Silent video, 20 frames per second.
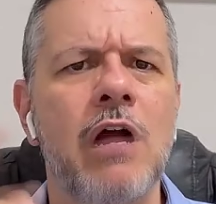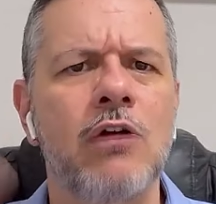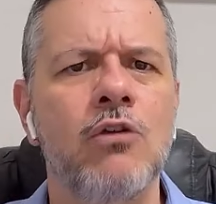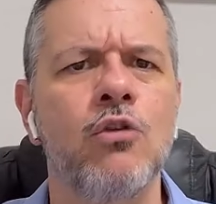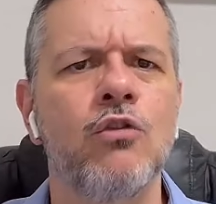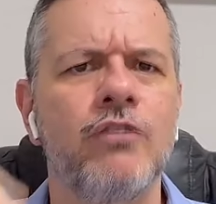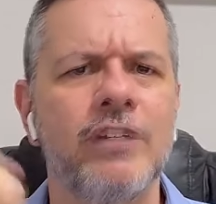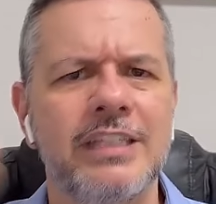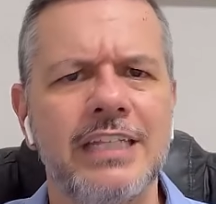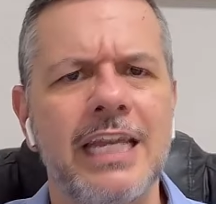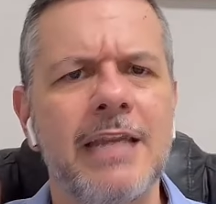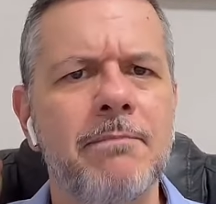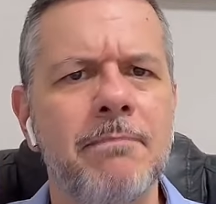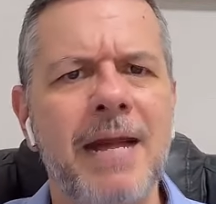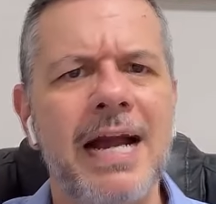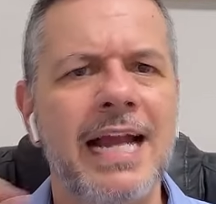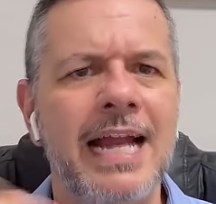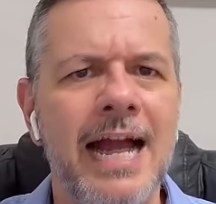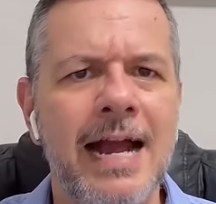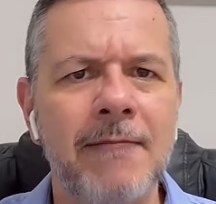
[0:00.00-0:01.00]
A Gol vai ter que
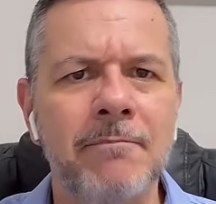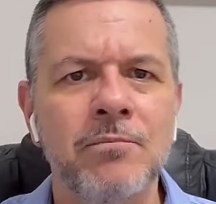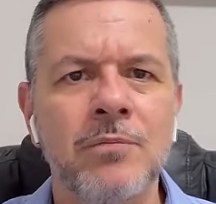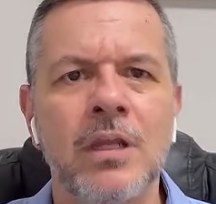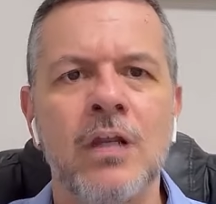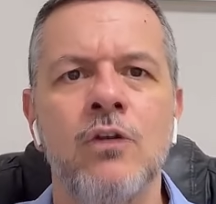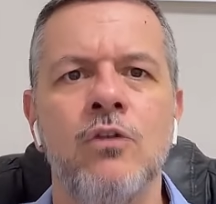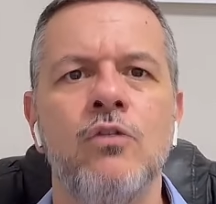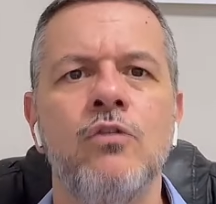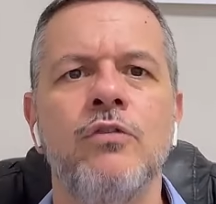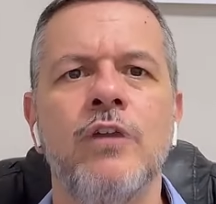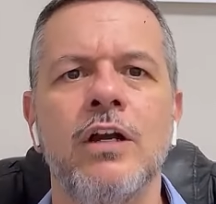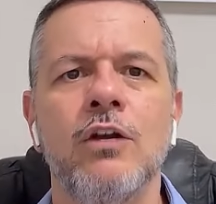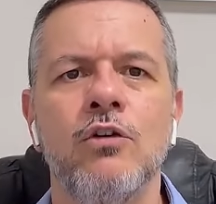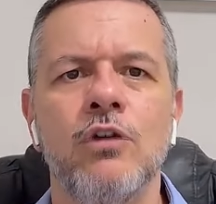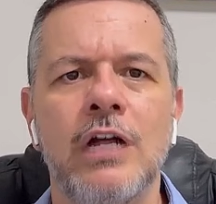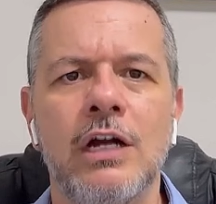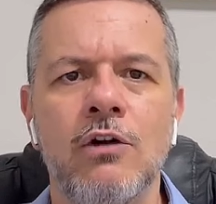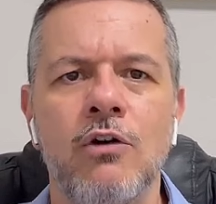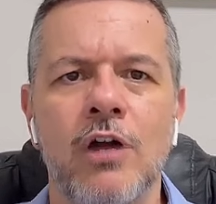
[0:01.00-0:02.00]
pagar um
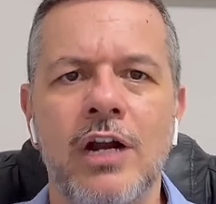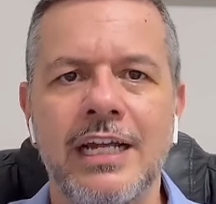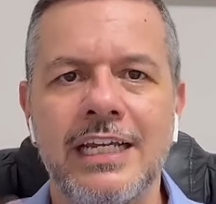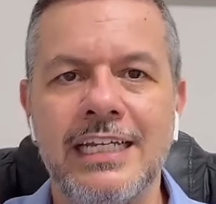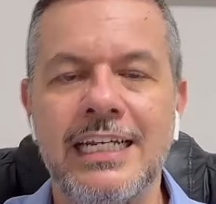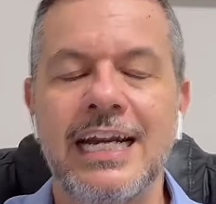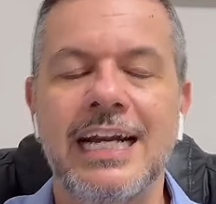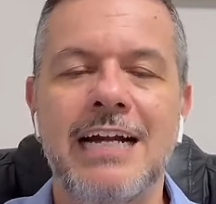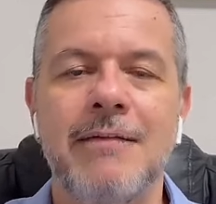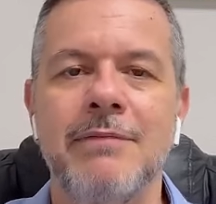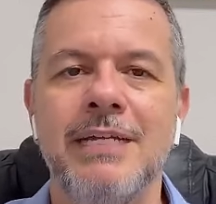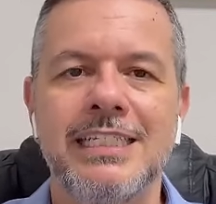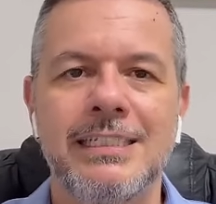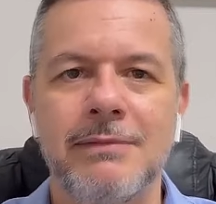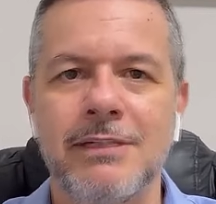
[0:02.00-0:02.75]
valor agora aqui na cabeça,